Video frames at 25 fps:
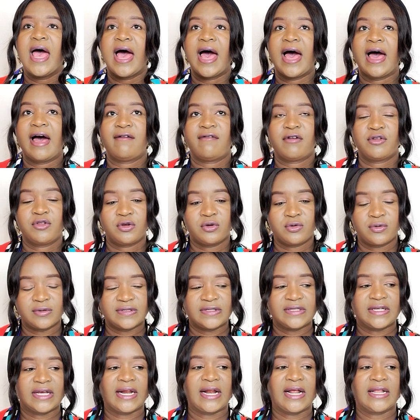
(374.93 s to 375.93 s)
Avant de
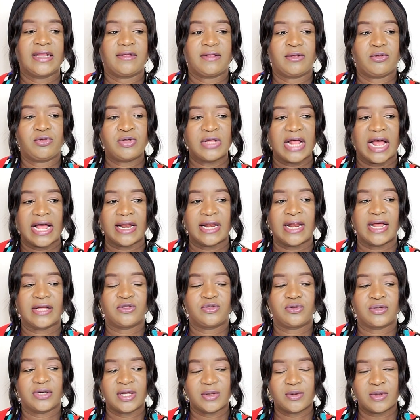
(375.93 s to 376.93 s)
considérer la, la
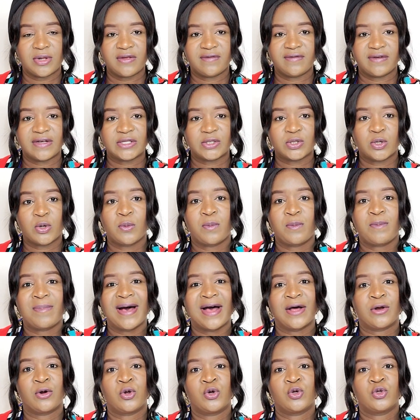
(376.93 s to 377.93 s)
durée de livraison,
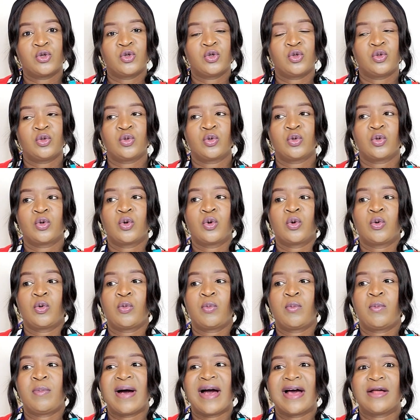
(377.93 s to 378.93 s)
parlons,
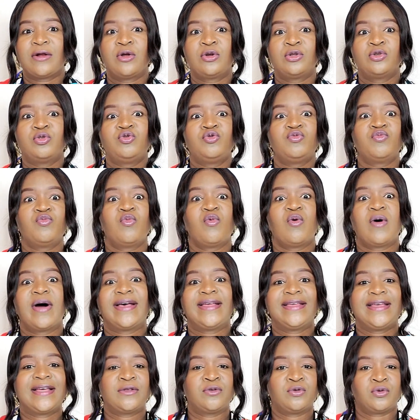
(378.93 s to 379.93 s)
parlons du
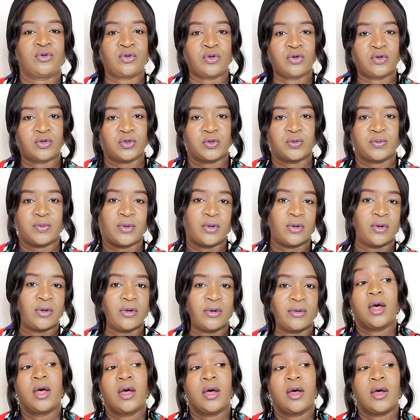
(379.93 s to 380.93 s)
moyen de transport.
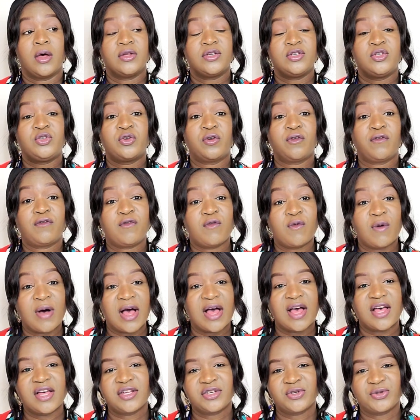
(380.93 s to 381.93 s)
Je
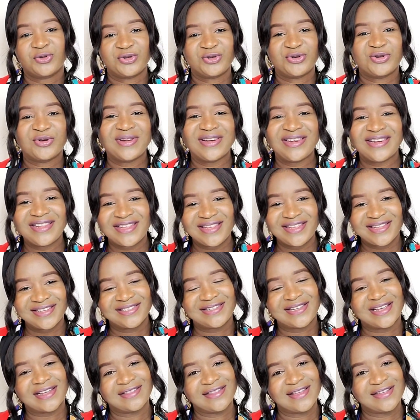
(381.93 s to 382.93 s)
vois, je lis
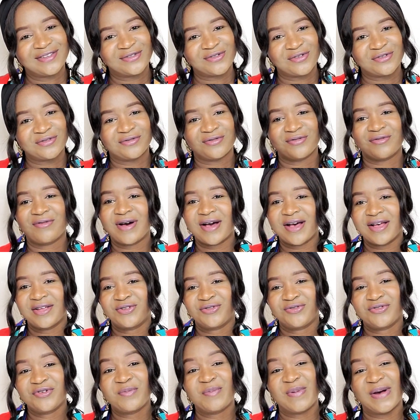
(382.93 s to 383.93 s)
certains endroits,
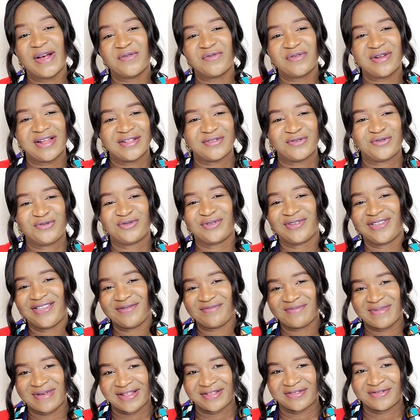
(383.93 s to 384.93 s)
je parle de la
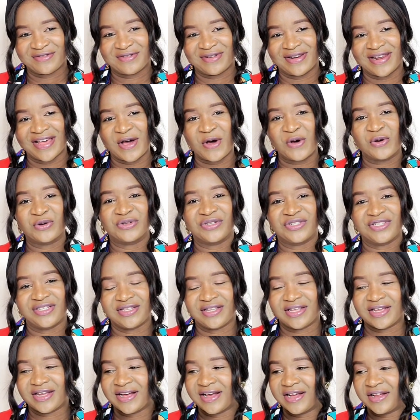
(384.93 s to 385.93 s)
Turquie maintenant là en
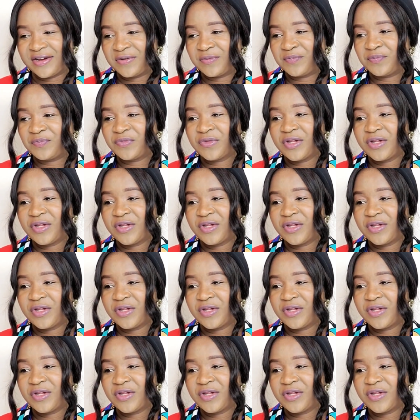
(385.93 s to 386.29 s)
général.